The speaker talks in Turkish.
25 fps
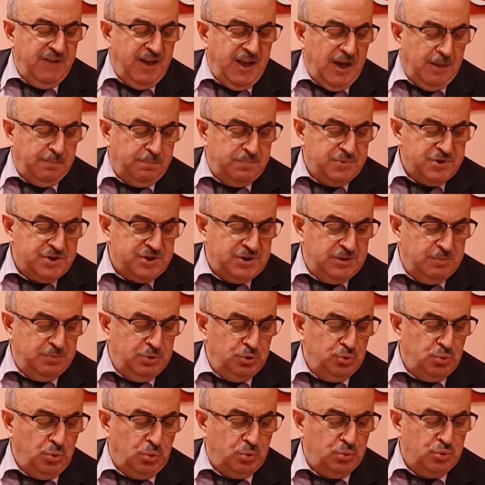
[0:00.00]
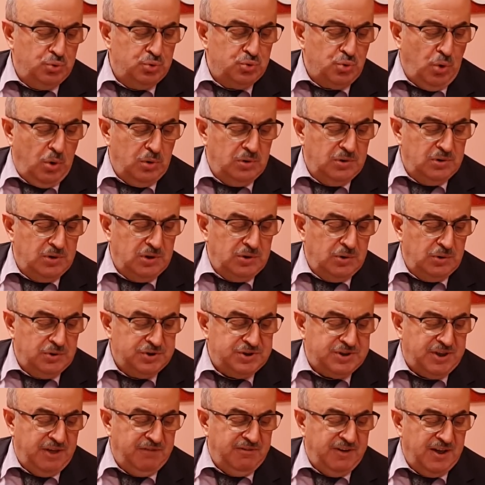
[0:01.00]
zirve yapmıştı.
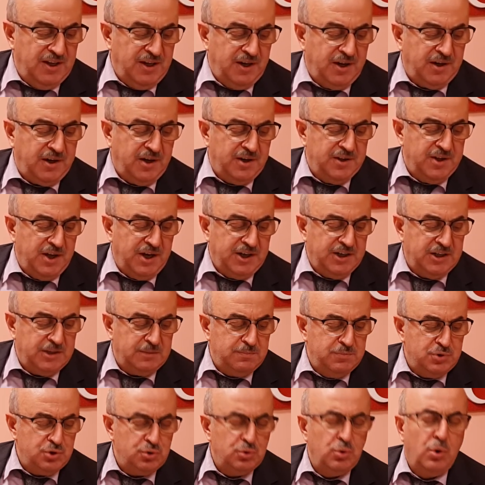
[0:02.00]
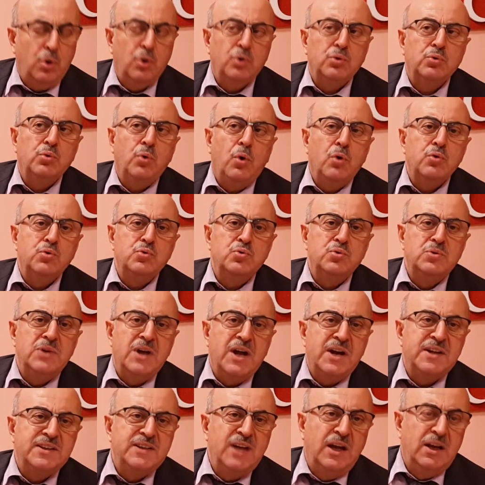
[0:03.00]
1910'lu seviyelere kadar gitmişti. O,
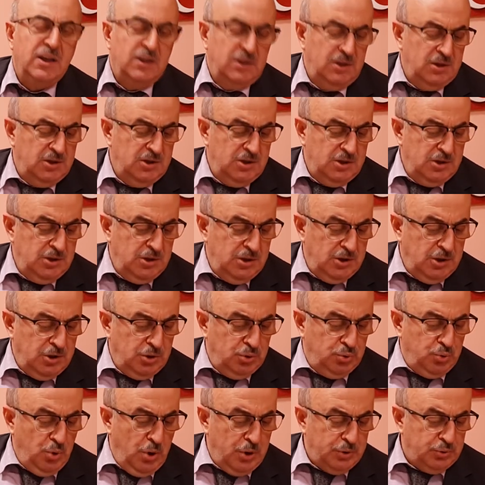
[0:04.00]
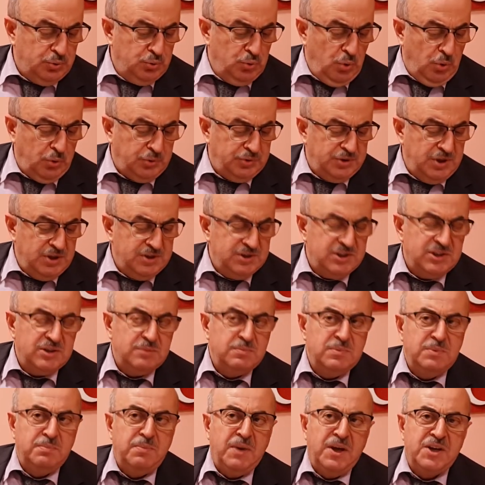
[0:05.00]
o günlerde
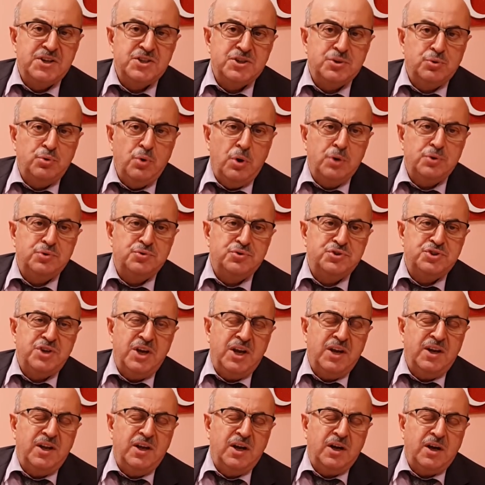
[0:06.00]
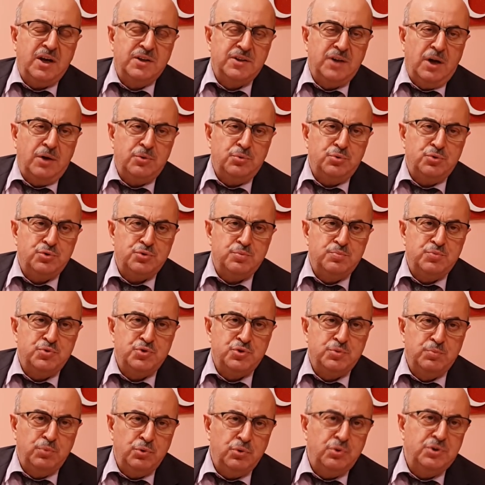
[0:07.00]
4.25, 4 çeyreğe kadar
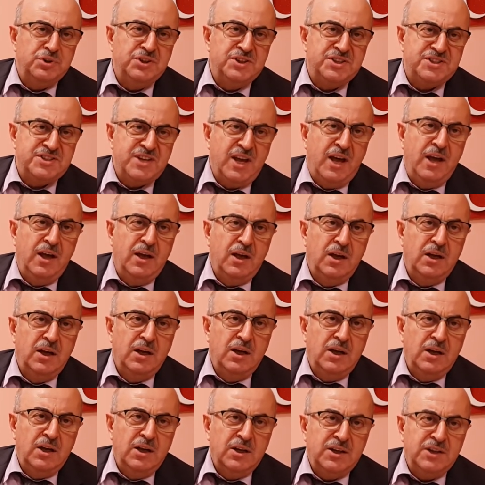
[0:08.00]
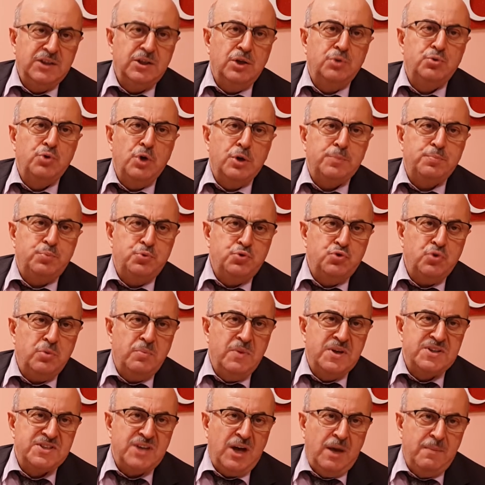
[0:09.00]
düşmüş. Bugün ise yine
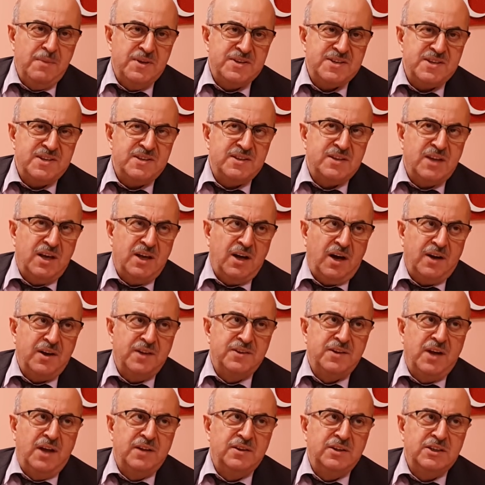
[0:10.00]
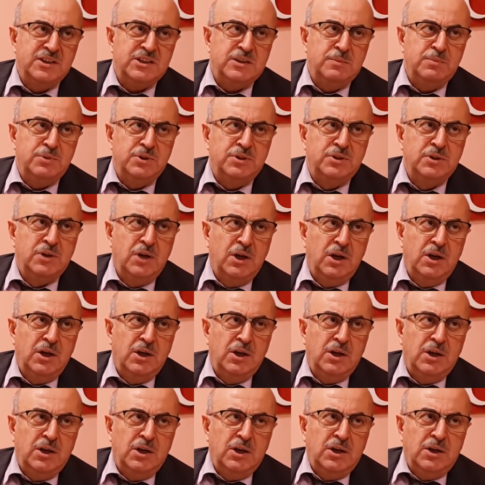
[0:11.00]
4.5 mezabesinde Aradan
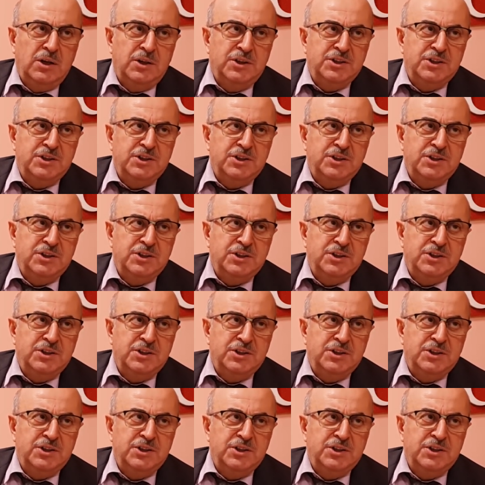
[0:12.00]
2000,